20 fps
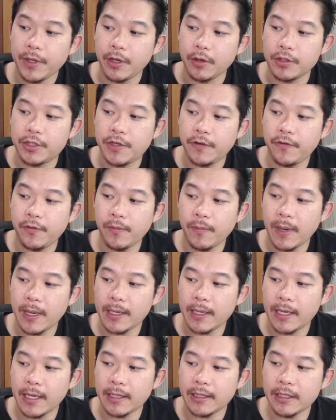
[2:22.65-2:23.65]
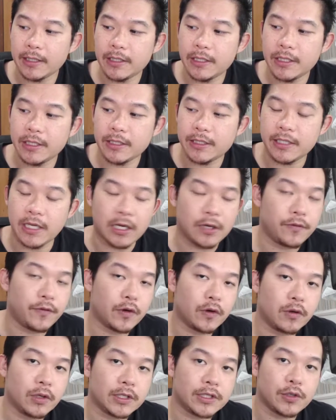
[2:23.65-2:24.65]
eu tive uma queda de
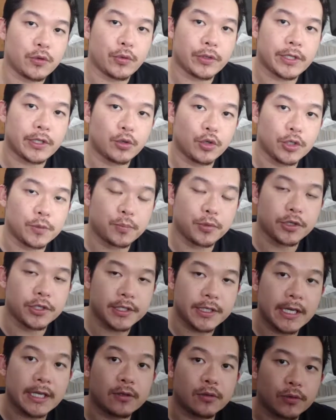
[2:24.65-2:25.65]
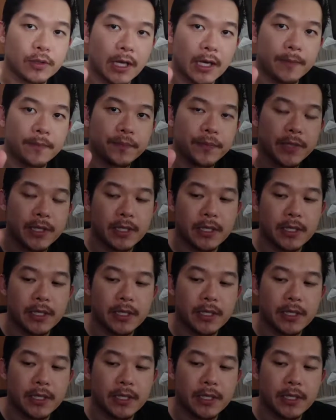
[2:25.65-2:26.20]
0,52%, tá?